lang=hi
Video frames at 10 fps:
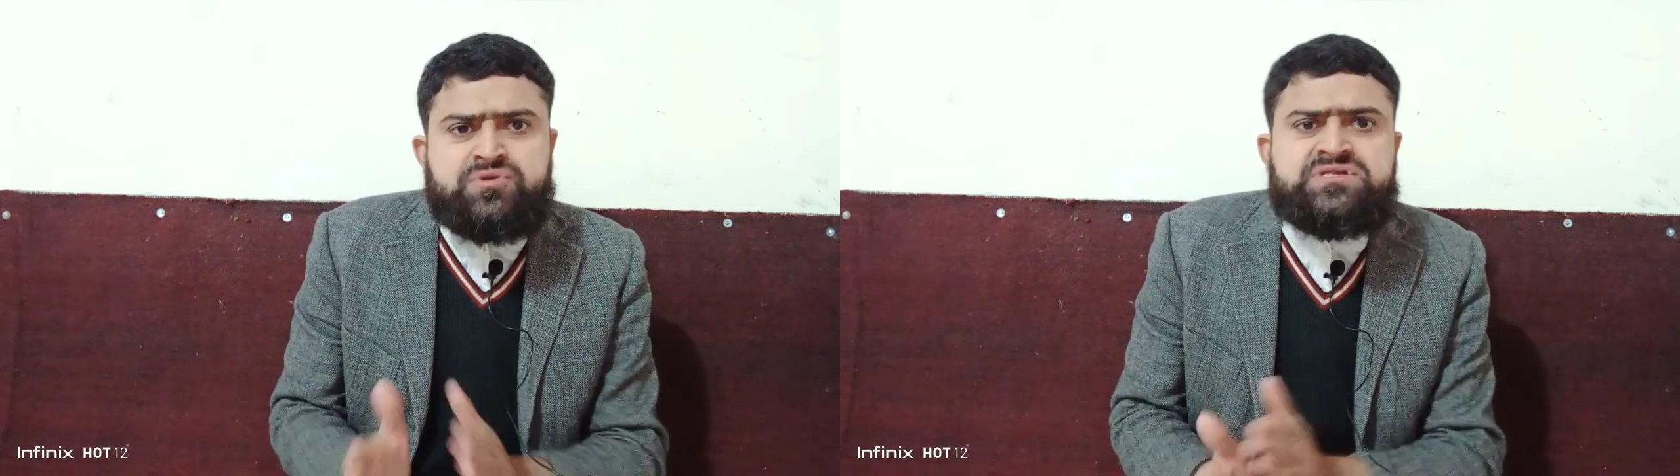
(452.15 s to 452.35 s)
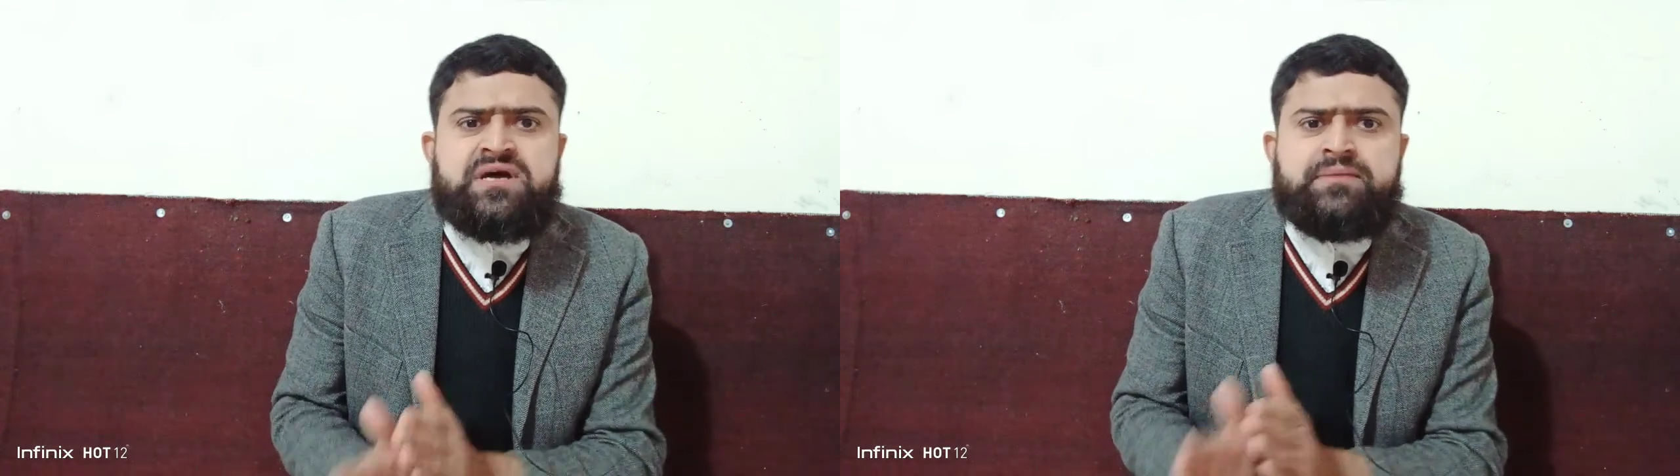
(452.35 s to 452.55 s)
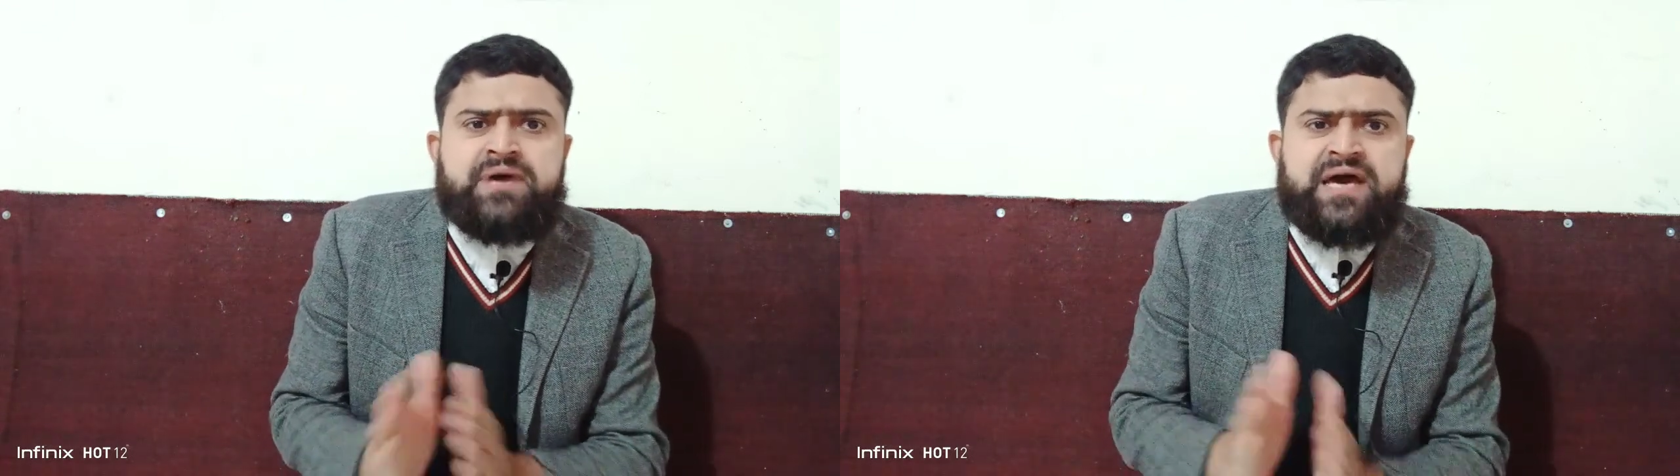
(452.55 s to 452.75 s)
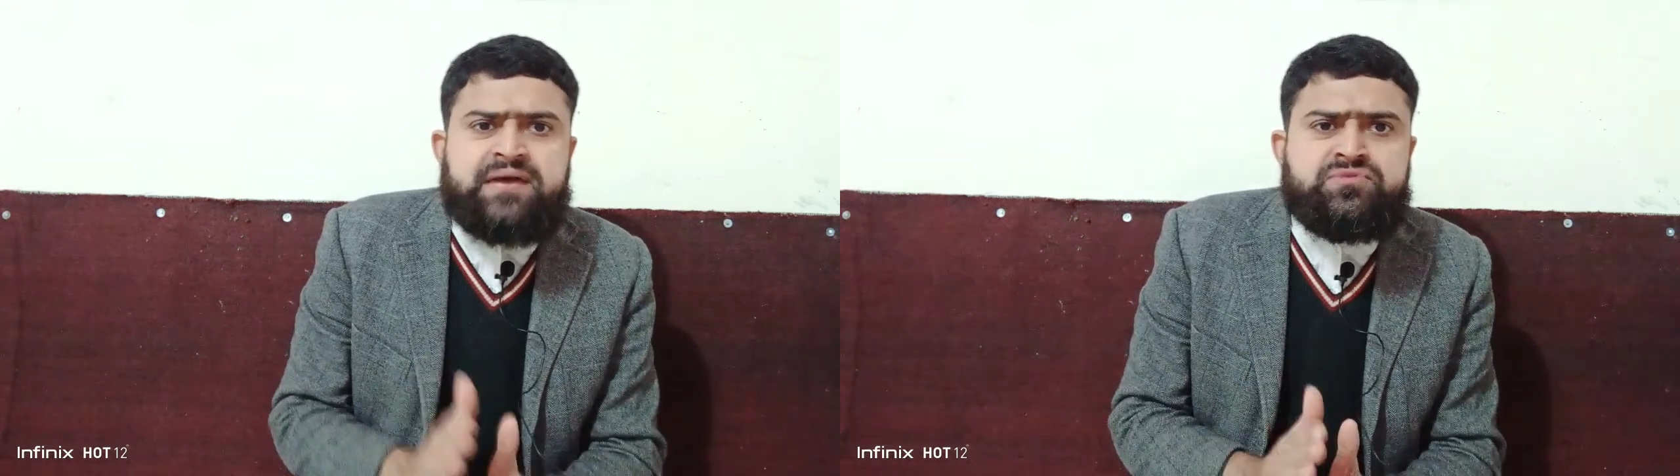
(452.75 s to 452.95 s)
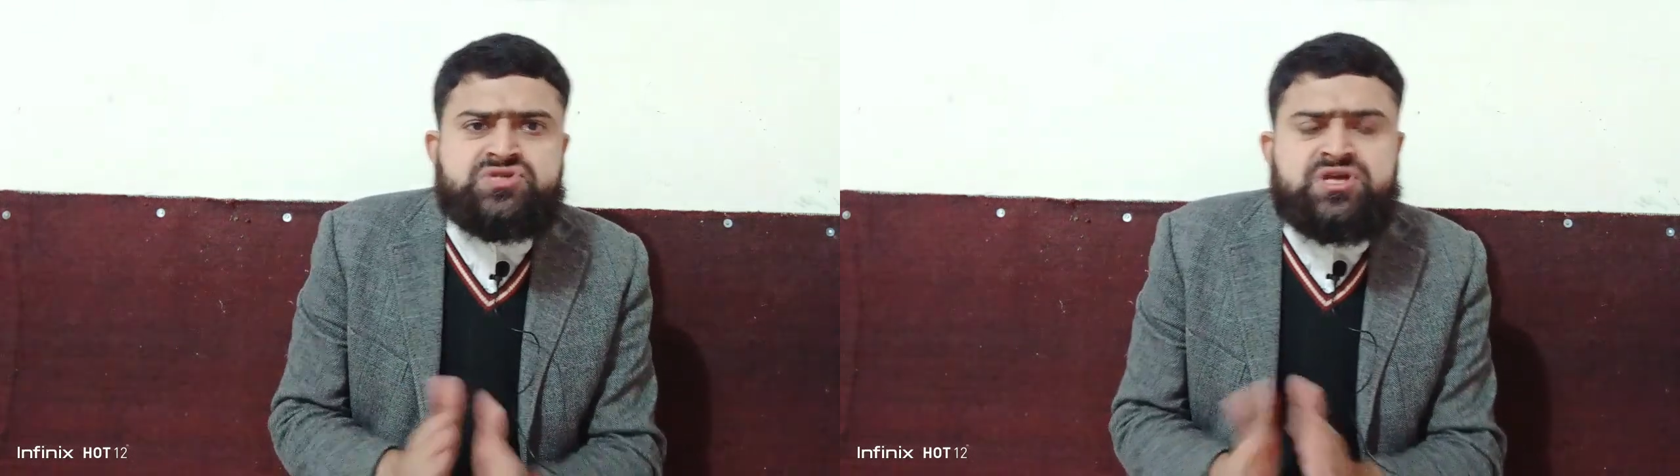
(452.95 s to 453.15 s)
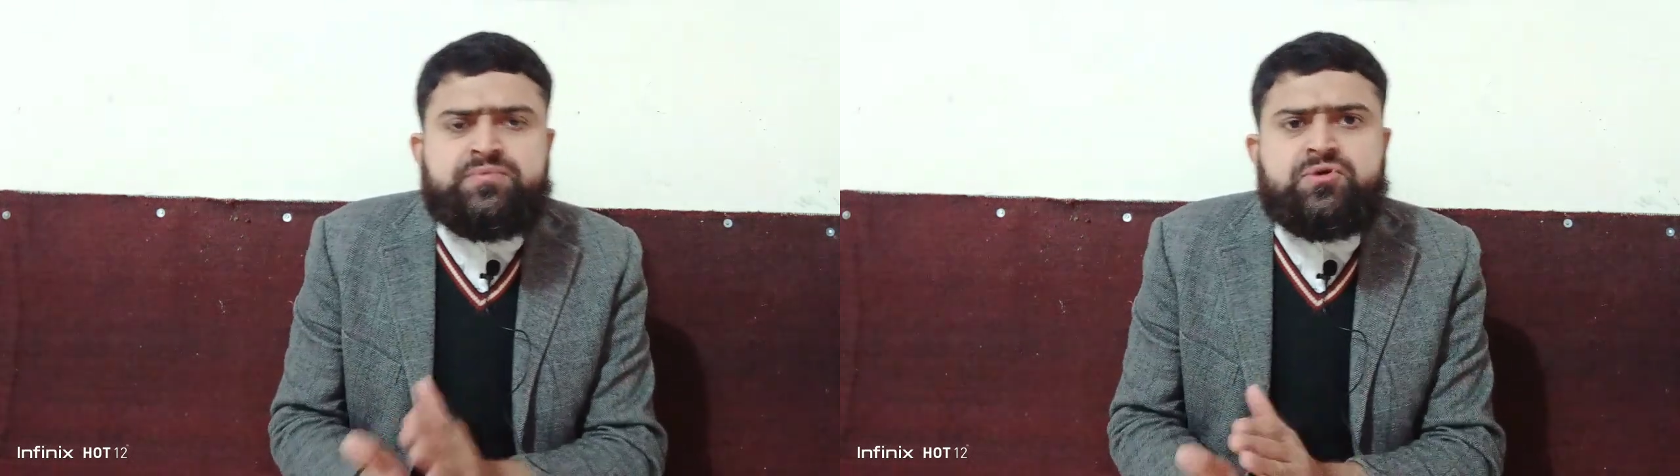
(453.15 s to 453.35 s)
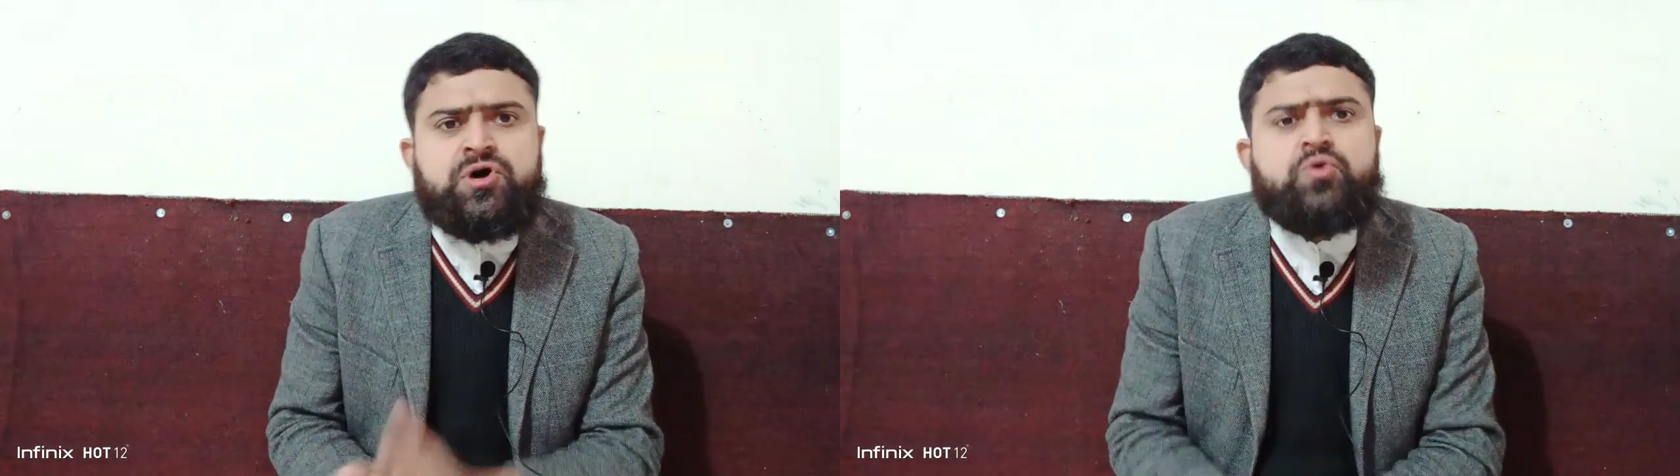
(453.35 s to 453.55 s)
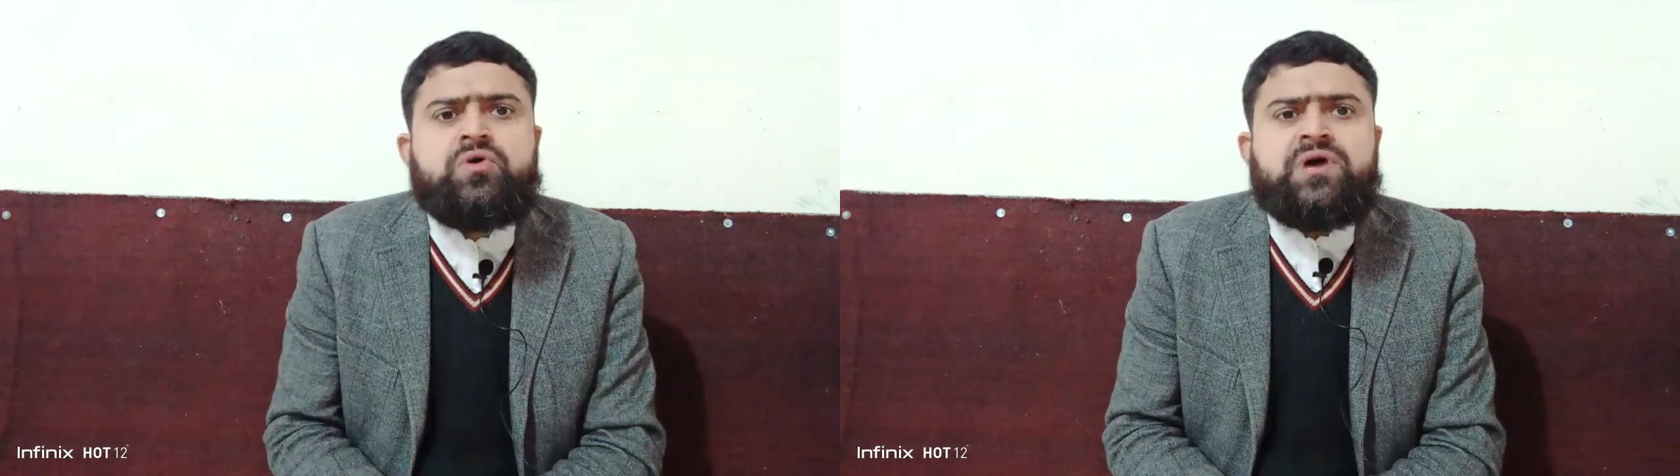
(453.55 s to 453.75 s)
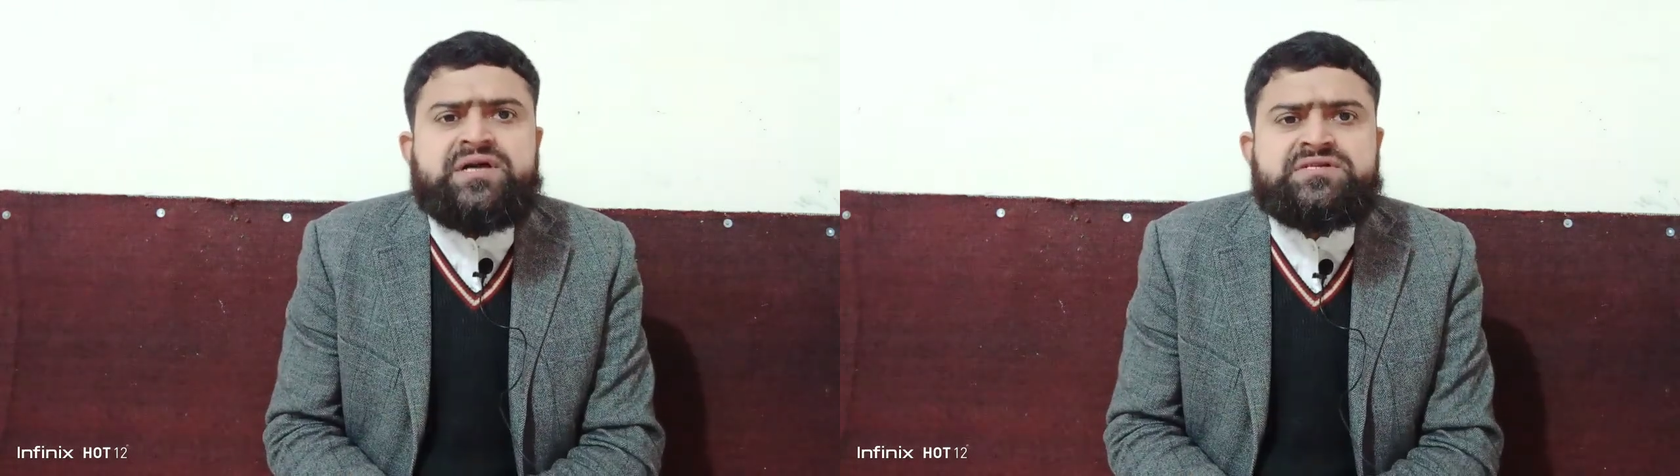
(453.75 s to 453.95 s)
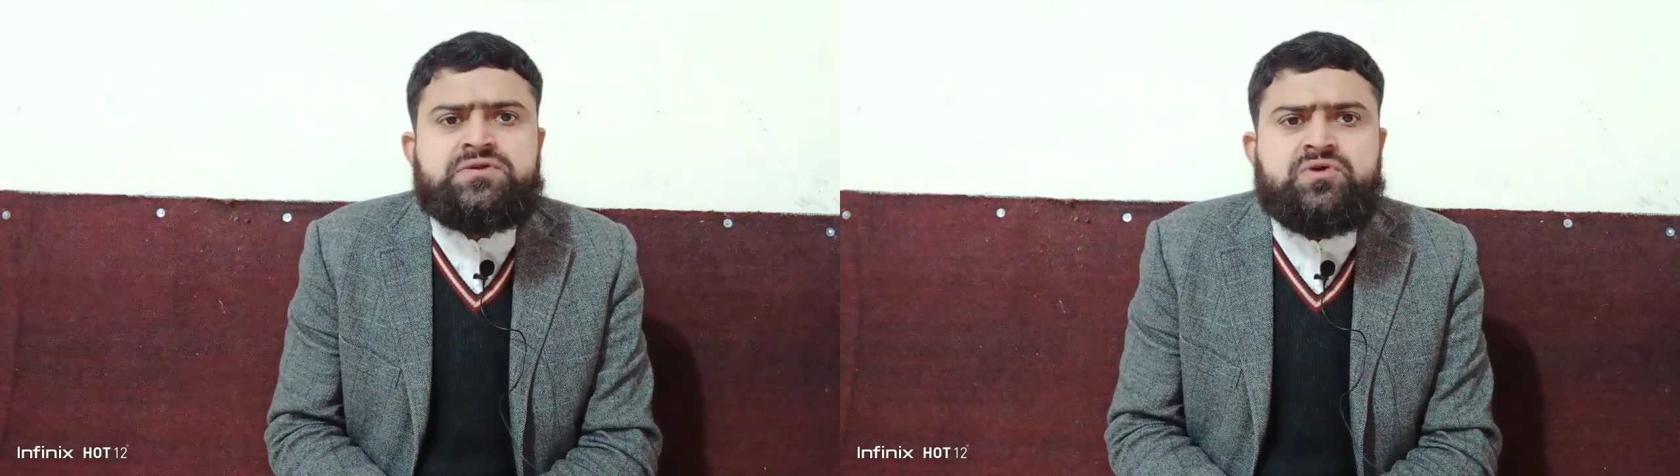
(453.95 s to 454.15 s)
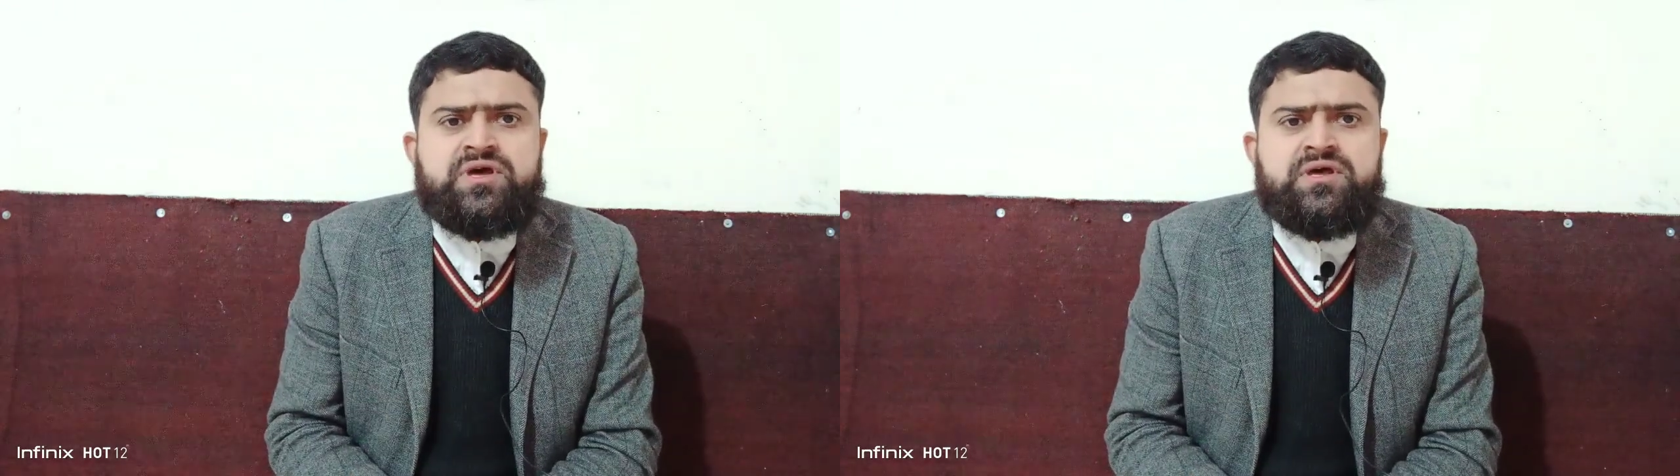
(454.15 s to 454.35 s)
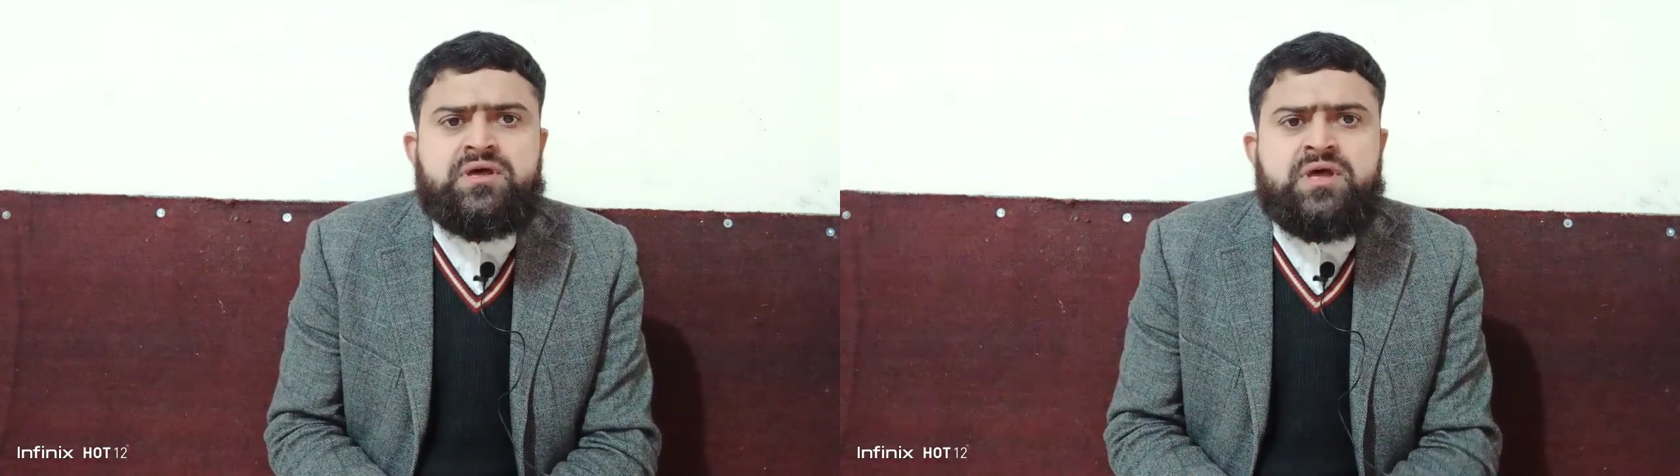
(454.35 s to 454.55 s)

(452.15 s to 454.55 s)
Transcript: मुस्लिम गैर मुस्लिम को हकूक हासिल होंगे